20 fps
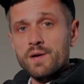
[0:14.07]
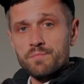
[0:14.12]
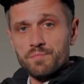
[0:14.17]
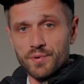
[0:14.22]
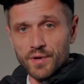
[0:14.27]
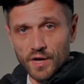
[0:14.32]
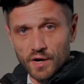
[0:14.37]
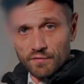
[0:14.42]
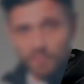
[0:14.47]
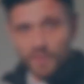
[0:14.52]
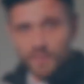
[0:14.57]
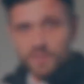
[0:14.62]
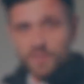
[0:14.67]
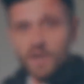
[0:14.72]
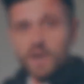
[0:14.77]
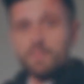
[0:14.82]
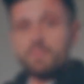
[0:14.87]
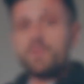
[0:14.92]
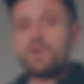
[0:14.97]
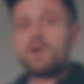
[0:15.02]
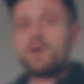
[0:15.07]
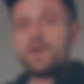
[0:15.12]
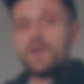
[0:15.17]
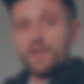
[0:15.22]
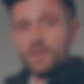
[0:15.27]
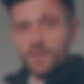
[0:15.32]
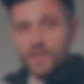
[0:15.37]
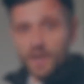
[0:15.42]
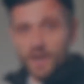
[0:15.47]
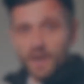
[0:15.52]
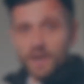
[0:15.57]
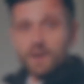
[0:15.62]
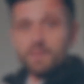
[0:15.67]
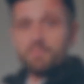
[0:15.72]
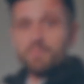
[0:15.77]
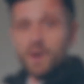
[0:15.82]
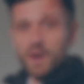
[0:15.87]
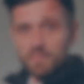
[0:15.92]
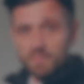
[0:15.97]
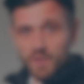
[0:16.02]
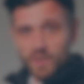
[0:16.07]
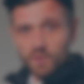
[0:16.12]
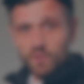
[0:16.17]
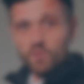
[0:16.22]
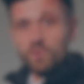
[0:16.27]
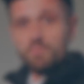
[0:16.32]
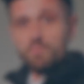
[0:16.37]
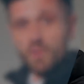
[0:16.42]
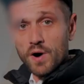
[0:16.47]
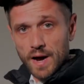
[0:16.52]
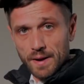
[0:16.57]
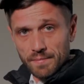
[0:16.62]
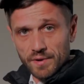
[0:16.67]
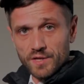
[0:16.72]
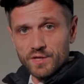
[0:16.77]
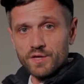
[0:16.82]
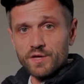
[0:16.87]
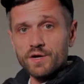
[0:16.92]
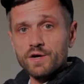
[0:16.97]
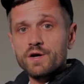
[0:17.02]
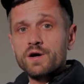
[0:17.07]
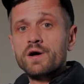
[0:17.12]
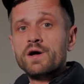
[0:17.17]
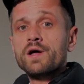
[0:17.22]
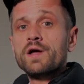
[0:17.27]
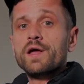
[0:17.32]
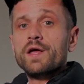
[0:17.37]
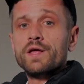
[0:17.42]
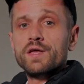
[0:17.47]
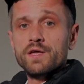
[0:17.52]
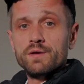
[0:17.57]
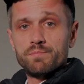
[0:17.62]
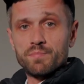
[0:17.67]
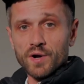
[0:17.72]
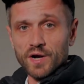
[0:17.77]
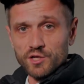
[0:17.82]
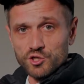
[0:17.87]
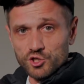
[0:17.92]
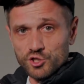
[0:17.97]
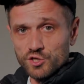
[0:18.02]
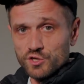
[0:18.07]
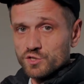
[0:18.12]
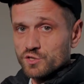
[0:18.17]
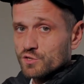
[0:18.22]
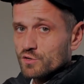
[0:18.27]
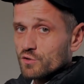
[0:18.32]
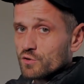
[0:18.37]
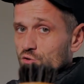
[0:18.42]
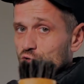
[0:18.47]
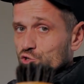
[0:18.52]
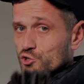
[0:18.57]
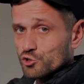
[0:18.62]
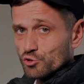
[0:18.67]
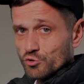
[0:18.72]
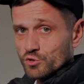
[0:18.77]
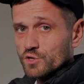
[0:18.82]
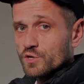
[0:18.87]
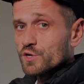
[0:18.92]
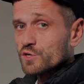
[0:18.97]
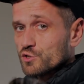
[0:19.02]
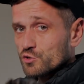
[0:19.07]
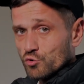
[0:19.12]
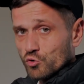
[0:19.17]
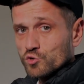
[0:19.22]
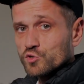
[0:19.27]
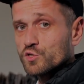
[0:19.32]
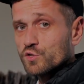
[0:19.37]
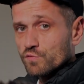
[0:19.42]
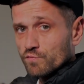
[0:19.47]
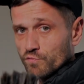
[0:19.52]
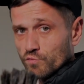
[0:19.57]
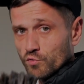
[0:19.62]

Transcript: Первый этап. Я помыл памятник и прочистил щеткой с конским